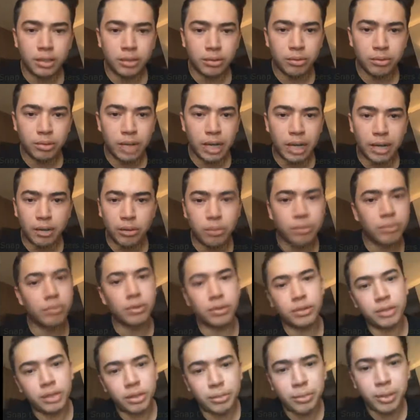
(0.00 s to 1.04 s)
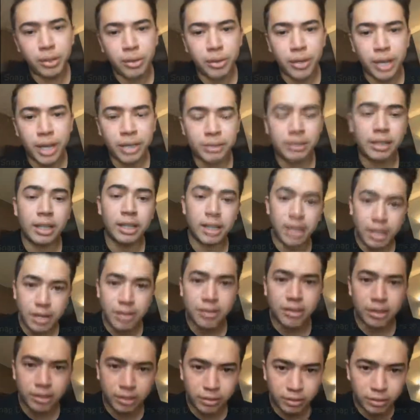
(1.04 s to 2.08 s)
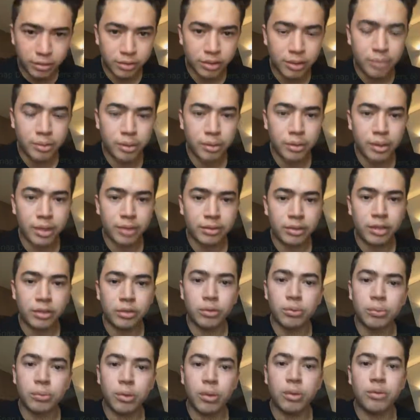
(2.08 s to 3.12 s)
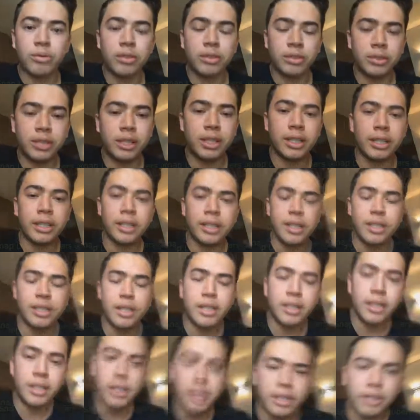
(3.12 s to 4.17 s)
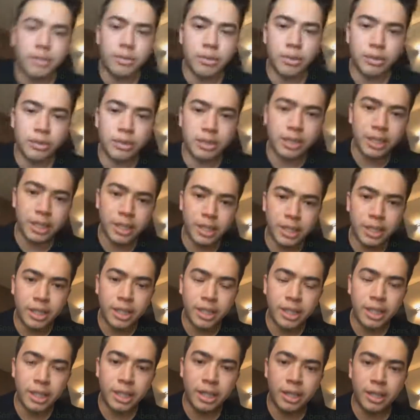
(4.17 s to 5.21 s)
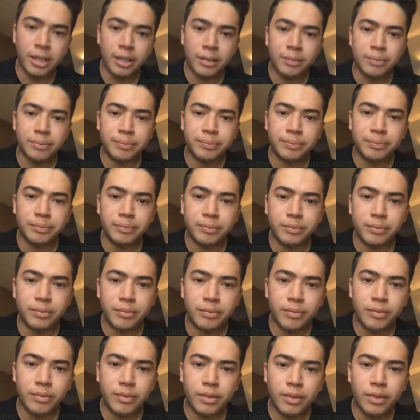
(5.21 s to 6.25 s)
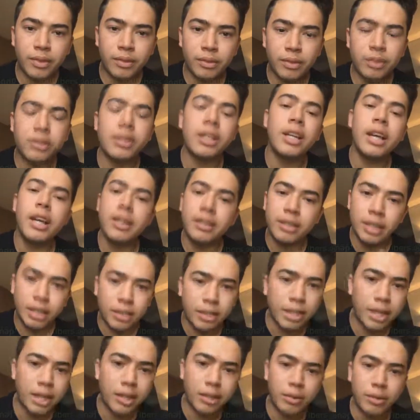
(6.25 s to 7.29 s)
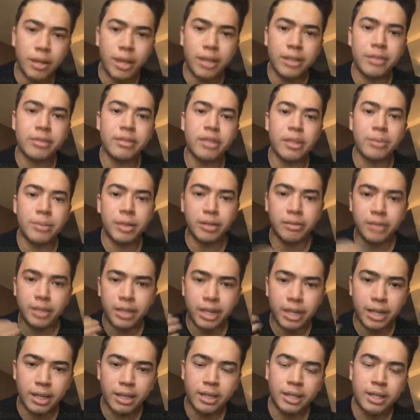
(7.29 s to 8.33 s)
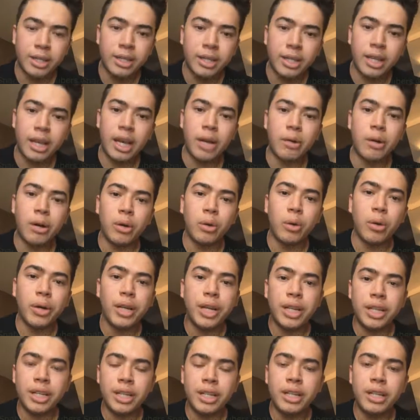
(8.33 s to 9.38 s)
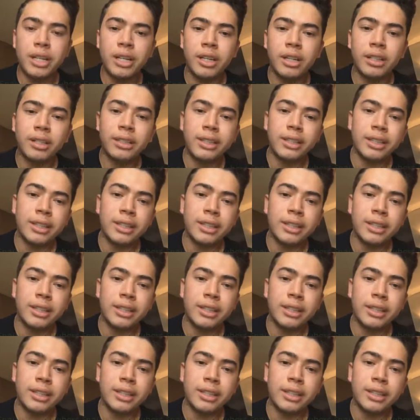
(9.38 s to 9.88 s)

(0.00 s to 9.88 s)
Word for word: de um cara como você não me conhece? Acredito que se você me conhecesse um pouco, você. Você. Você ia entender que não é isso, que a minha vida é, é uma correria